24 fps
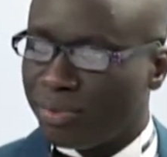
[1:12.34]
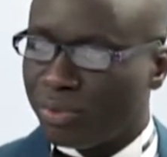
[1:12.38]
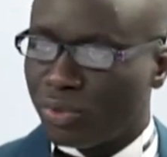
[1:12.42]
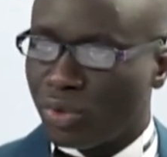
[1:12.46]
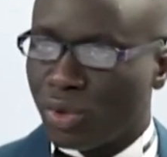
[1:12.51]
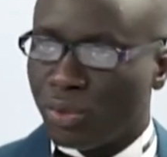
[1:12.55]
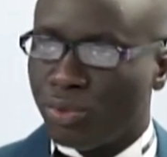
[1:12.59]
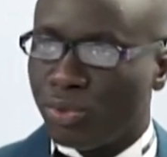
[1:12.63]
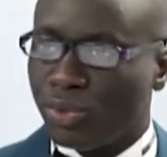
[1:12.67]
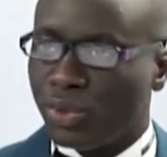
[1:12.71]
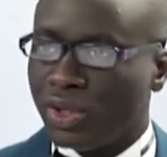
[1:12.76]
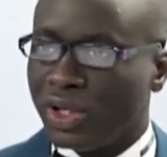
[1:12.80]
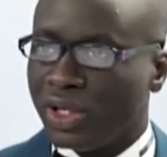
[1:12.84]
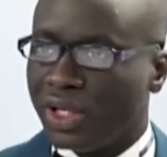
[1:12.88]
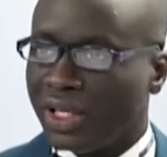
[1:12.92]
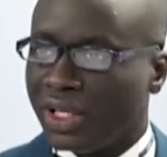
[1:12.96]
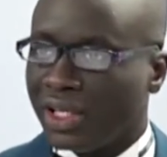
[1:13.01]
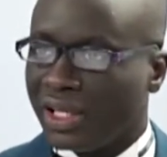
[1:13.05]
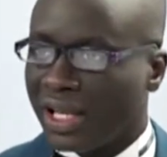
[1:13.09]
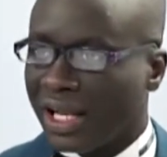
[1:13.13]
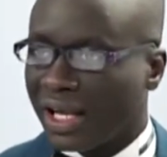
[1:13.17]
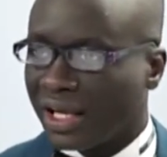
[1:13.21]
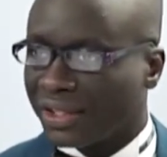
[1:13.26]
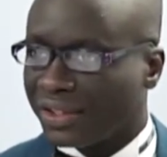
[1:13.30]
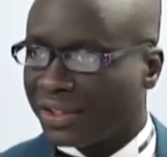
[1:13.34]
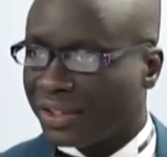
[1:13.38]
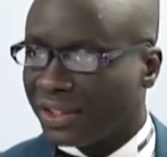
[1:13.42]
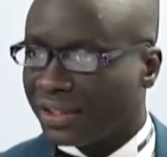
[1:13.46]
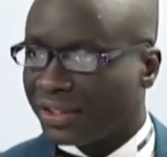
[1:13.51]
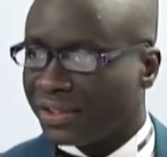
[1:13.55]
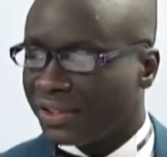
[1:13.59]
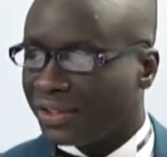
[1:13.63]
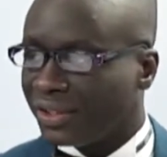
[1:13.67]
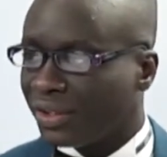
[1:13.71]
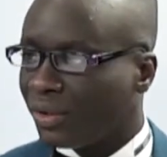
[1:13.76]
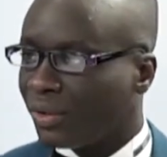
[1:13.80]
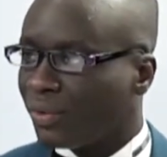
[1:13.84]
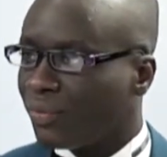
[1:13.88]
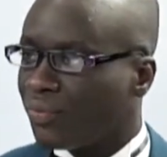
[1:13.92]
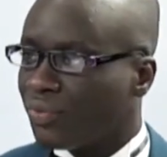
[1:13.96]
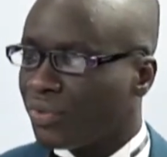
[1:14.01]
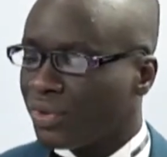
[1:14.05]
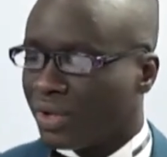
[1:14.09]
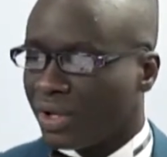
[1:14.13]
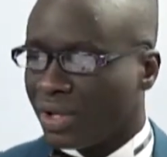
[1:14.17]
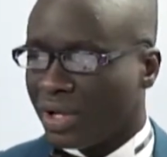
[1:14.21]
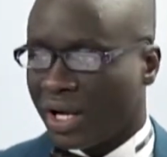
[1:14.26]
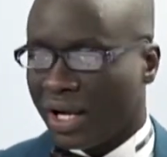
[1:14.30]
depuis l'accession
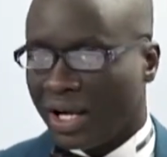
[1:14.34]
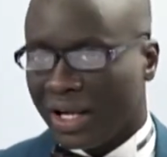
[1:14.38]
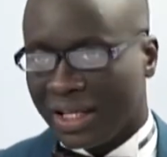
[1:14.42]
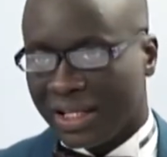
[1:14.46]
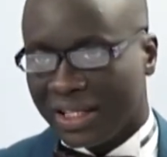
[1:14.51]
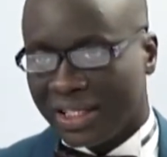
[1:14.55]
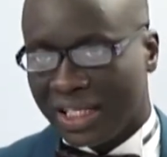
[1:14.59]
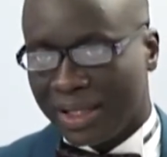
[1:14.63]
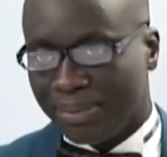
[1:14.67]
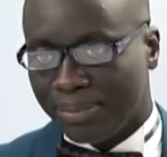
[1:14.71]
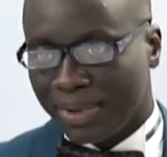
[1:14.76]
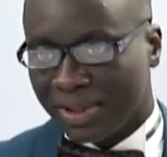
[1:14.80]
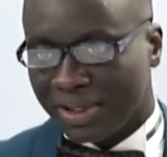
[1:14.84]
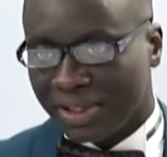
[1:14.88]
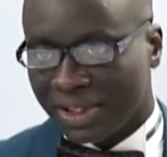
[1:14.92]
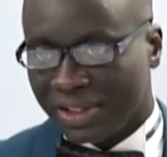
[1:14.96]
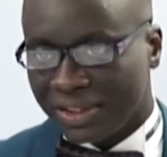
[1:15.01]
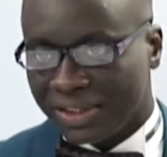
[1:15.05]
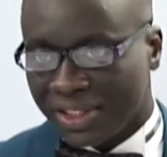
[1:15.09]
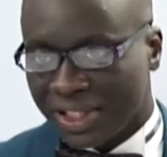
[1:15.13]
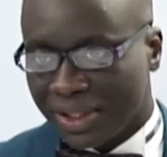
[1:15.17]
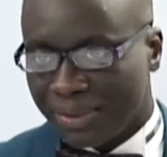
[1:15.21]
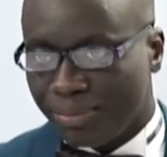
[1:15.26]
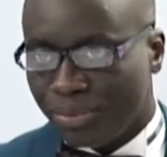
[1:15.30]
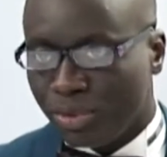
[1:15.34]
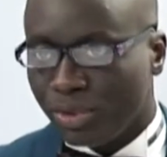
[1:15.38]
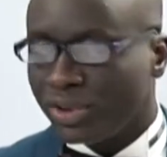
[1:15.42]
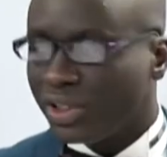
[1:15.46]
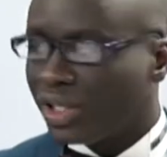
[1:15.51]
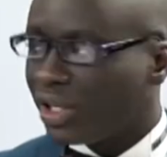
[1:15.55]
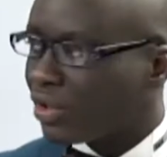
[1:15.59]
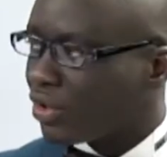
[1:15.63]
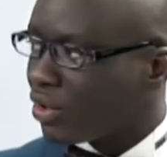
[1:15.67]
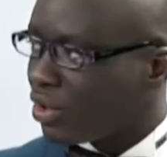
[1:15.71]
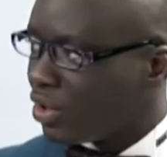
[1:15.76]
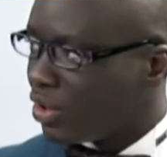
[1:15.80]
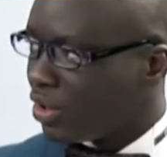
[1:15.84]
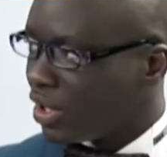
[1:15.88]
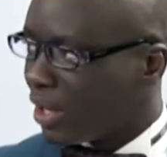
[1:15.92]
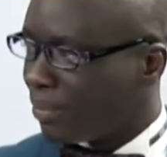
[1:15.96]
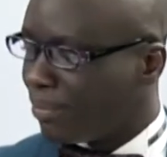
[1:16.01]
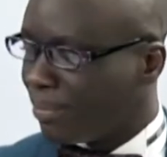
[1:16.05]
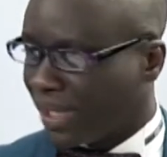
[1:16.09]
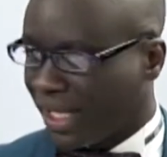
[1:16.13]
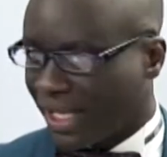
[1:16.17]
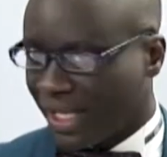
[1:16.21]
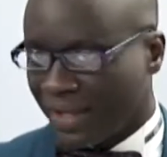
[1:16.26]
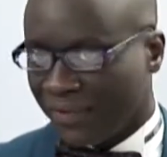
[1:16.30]
à l'indépendance et plus encore
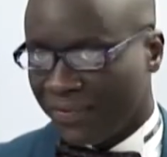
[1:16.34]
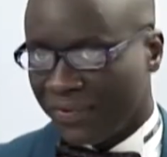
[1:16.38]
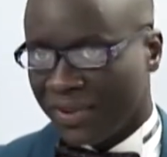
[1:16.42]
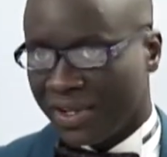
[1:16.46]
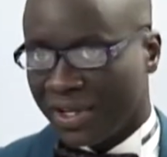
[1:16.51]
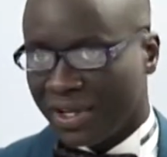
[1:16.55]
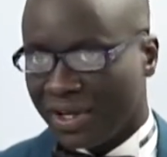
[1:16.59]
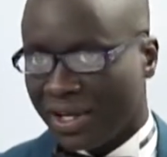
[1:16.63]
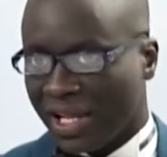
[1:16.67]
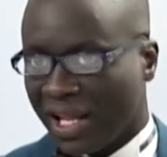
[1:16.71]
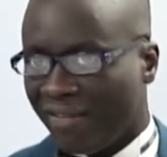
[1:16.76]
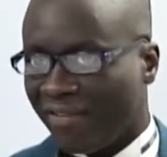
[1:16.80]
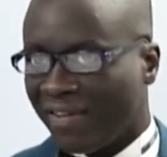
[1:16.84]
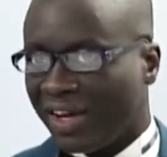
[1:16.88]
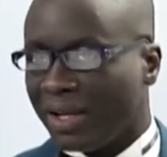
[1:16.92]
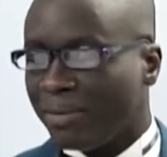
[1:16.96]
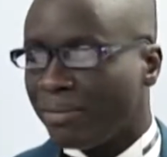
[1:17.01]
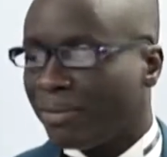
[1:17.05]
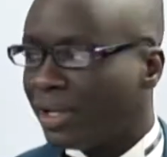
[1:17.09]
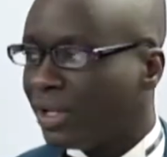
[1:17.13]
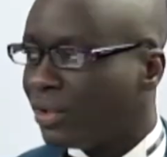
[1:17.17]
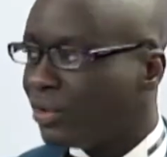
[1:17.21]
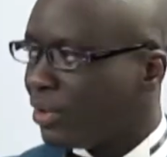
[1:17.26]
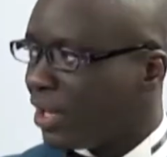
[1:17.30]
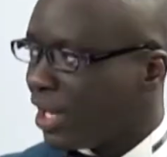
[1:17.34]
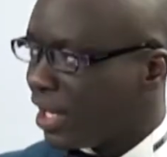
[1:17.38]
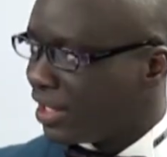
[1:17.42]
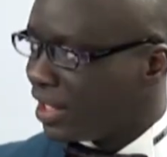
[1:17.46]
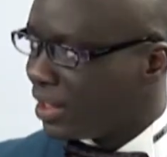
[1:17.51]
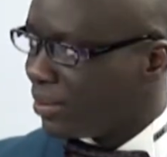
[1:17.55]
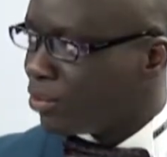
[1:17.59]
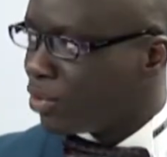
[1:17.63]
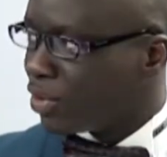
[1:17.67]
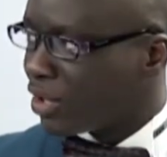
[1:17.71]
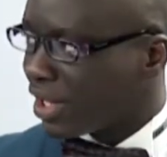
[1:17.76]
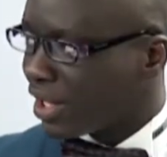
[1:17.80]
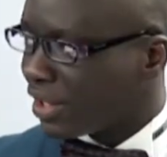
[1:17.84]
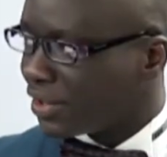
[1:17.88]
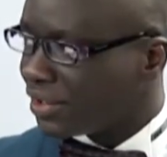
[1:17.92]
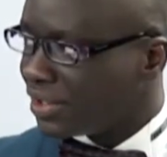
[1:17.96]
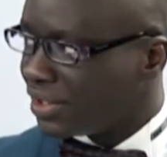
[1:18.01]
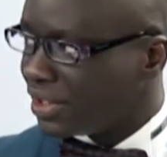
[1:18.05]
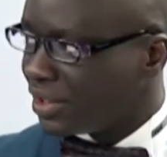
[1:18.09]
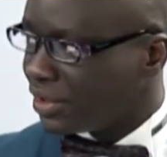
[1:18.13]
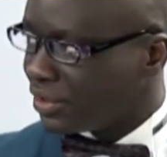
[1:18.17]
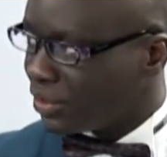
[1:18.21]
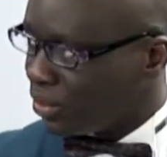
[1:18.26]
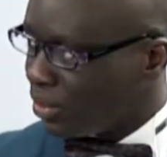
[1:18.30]
après l'avènement de la
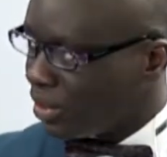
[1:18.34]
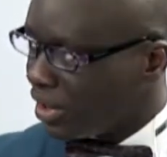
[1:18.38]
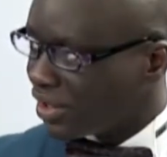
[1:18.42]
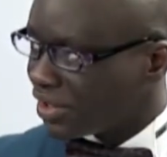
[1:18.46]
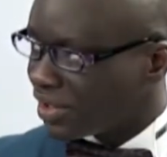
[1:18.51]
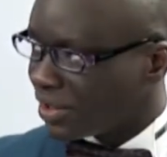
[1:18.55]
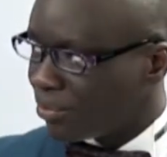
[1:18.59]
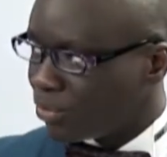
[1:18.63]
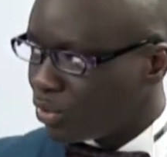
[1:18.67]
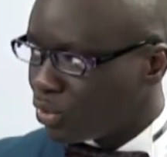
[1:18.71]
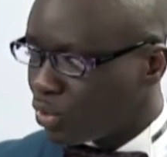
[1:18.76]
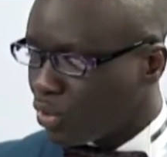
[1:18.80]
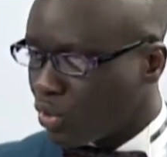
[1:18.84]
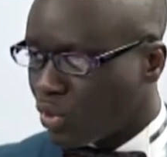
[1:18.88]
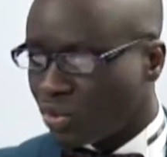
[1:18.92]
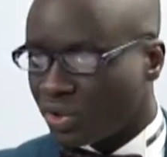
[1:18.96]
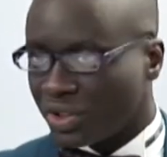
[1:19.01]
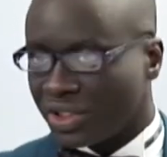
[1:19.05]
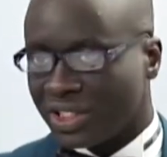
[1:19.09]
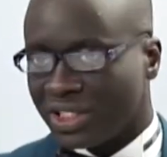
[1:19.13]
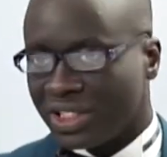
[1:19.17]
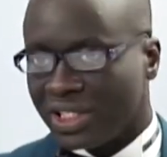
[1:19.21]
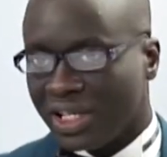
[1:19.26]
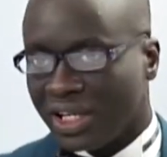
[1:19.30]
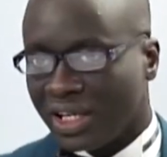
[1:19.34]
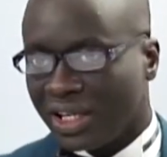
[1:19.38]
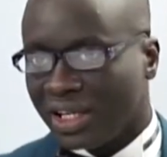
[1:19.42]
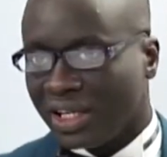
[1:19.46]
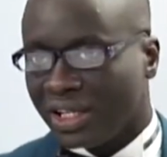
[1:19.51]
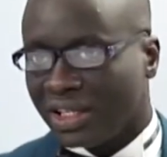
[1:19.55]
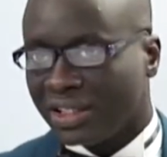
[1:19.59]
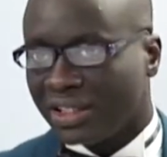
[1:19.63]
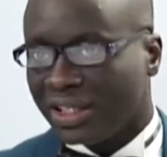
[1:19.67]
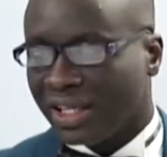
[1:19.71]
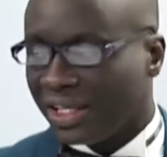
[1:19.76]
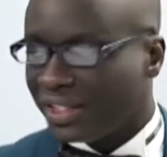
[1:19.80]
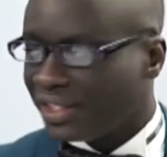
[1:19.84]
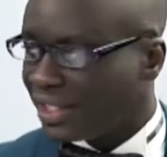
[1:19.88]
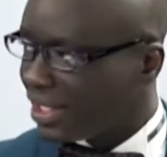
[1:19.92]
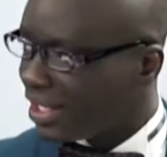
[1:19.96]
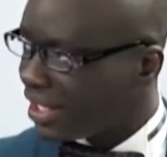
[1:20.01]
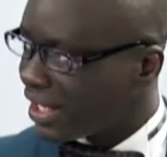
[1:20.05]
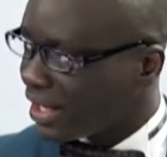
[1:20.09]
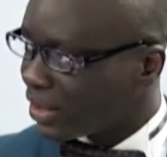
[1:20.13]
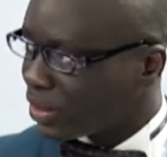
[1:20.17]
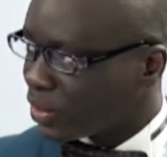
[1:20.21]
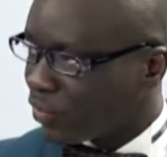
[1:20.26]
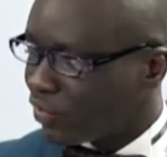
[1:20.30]
démocratie sur l'ensemble du continent dans les
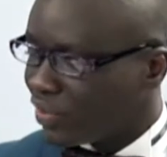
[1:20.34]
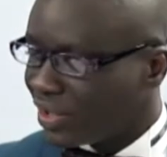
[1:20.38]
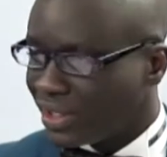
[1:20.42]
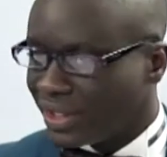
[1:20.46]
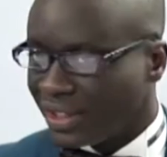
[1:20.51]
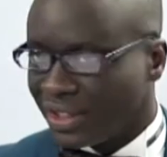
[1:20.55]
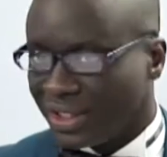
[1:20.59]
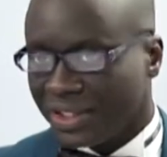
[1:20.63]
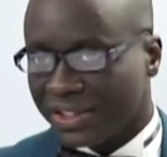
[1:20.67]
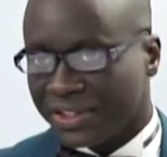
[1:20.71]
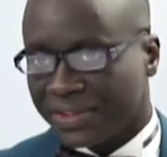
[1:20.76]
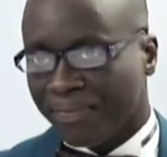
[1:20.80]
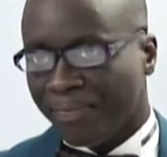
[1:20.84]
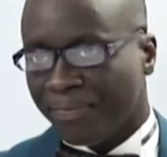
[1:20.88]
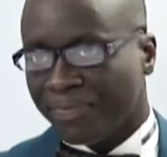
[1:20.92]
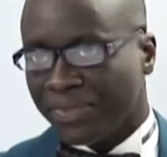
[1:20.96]
années 90.